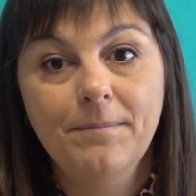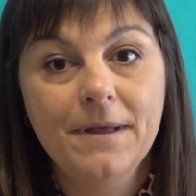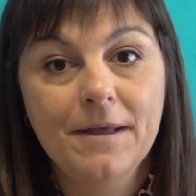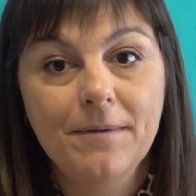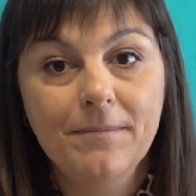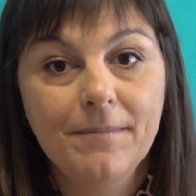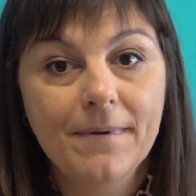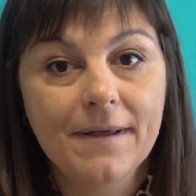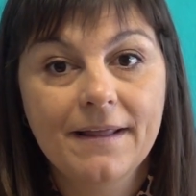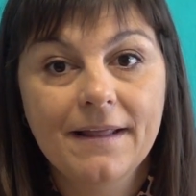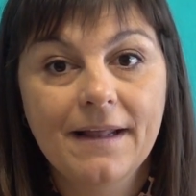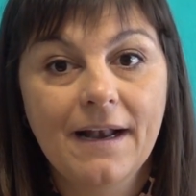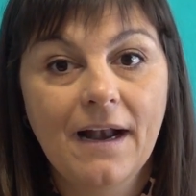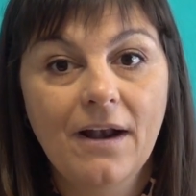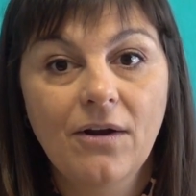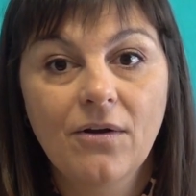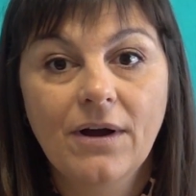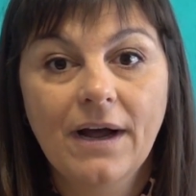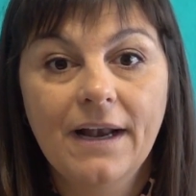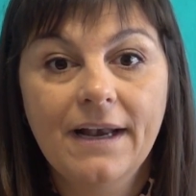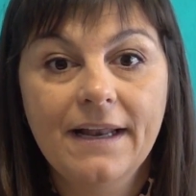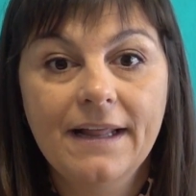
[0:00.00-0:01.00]
pymes de la
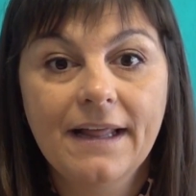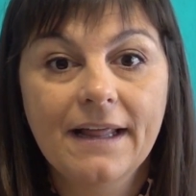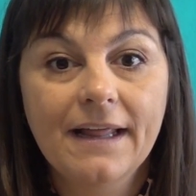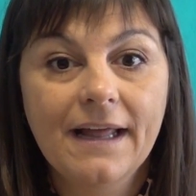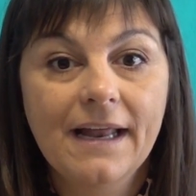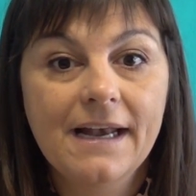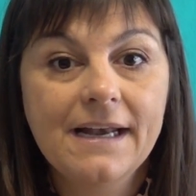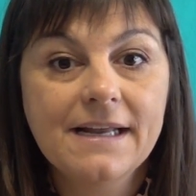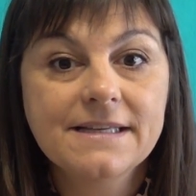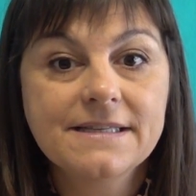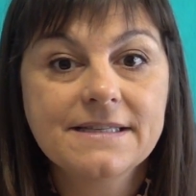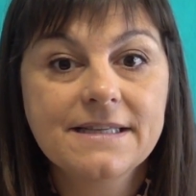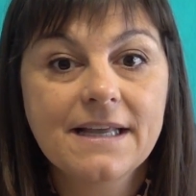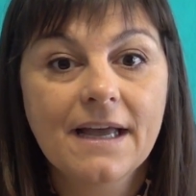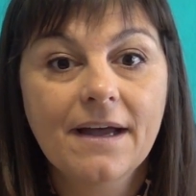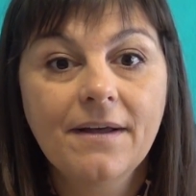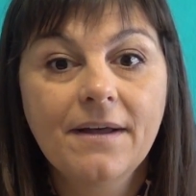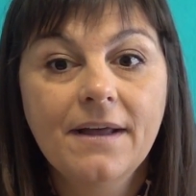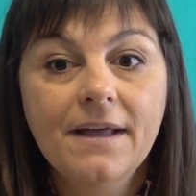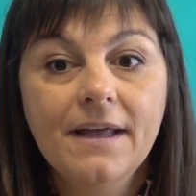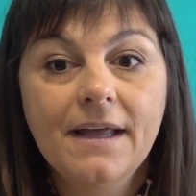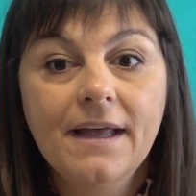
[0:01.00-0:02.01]
localidad de Alicia